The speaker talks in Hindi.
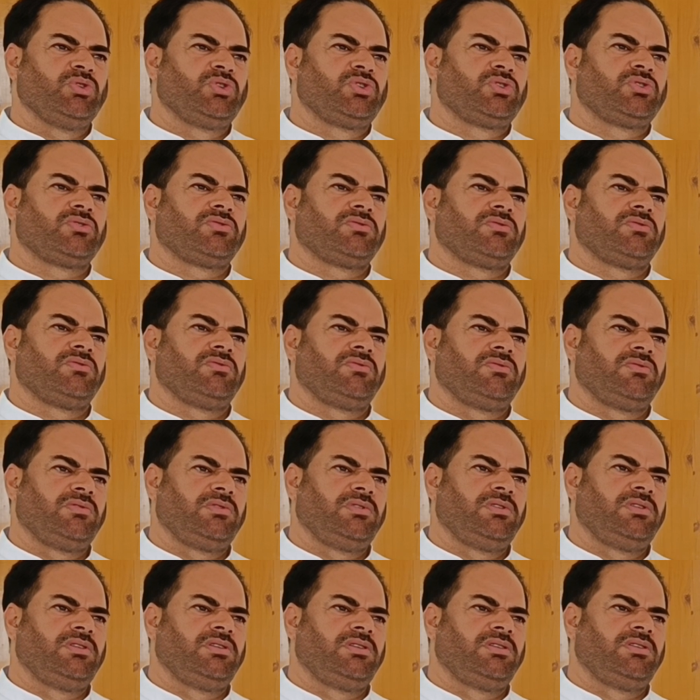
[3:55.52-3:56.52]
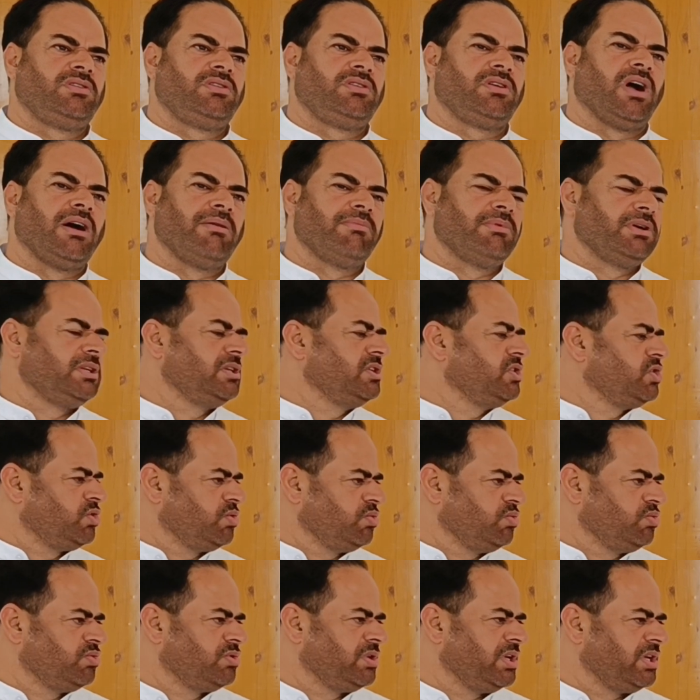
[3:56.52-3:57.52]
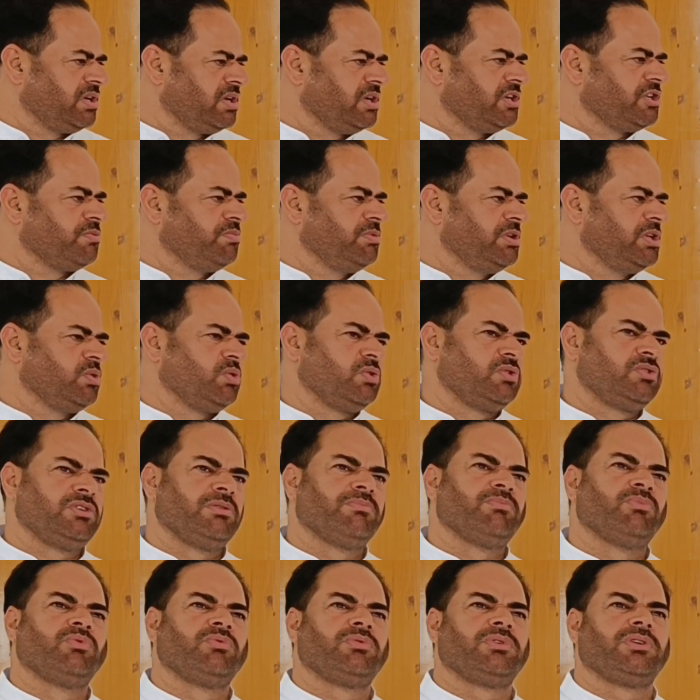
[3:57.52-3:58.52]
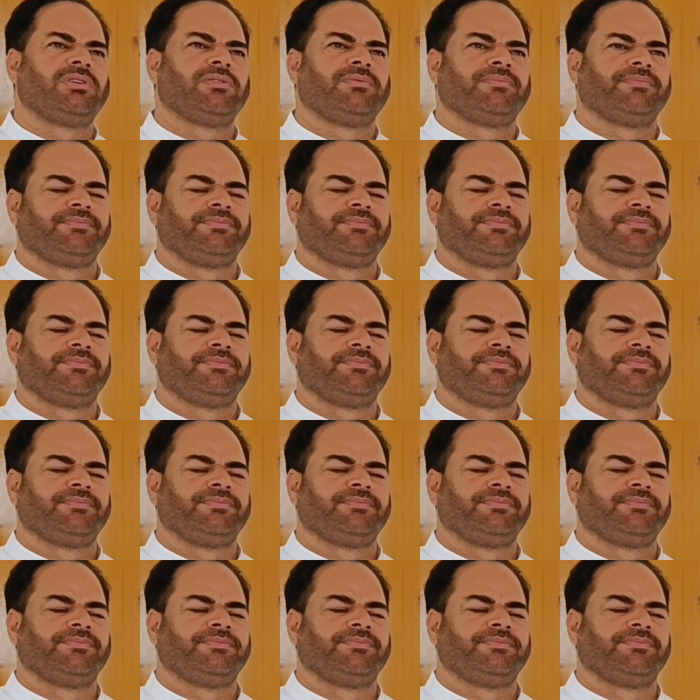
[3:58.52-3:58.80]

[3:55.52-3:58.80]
कुछ कामन इश्यूज़ हैं कश्मीर और जम्मू